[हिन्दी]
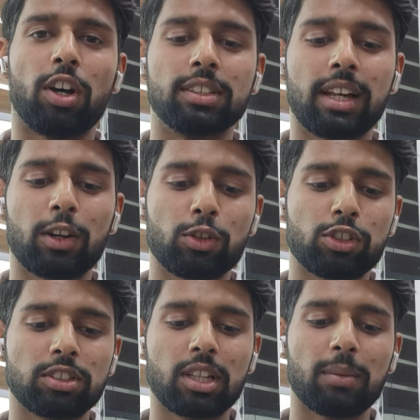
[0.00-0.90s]
हज़ार
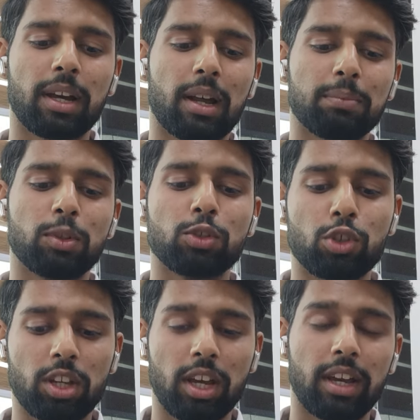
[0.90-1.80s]
क्वेश्चंस के बाहर आप
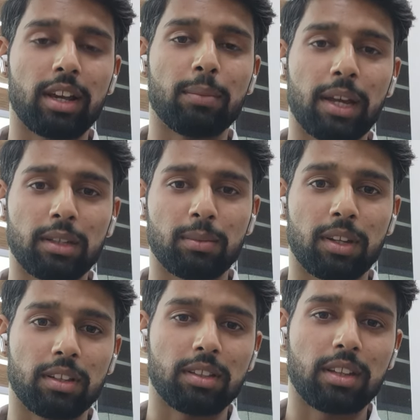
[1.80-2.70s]
सोचो क्या आएगा मैथ्स
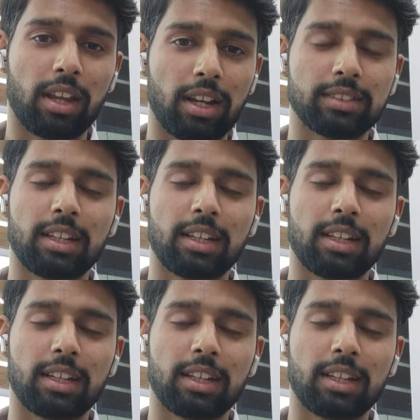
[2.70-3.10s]
में सारे का